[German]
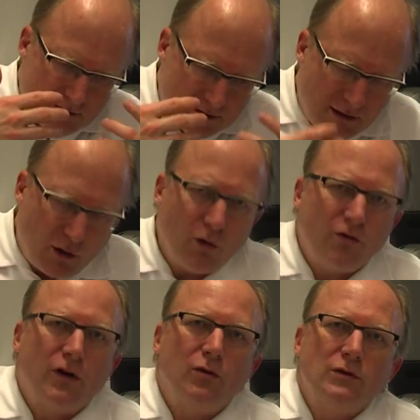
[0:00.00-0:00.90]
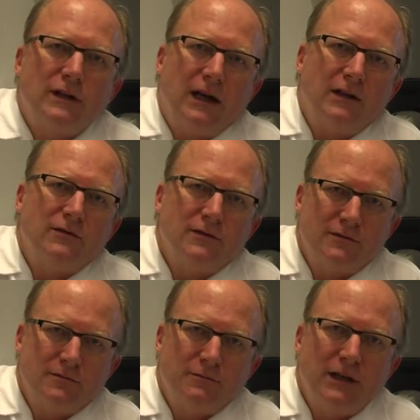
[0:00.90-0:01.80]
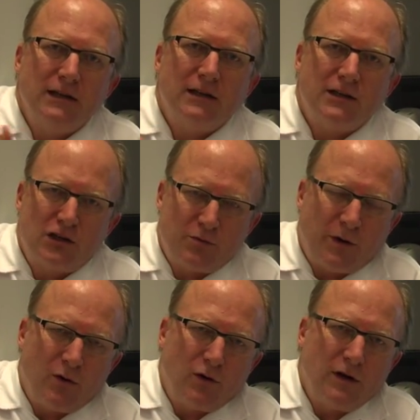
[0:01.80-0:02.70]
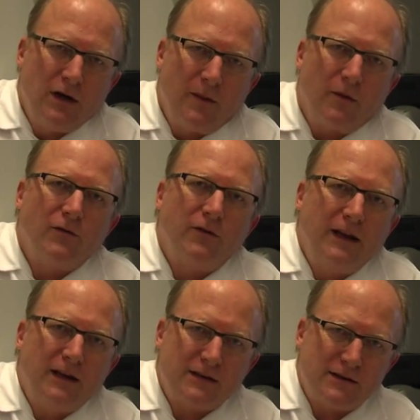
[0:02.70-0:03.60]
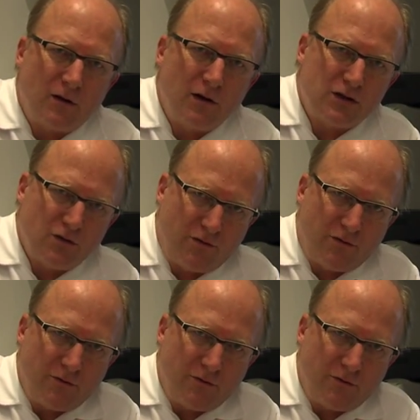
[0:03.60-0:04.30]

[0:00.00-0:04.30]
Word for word: sich ausruhen kann, bildlich gesprochen, und weniger Sauerstoff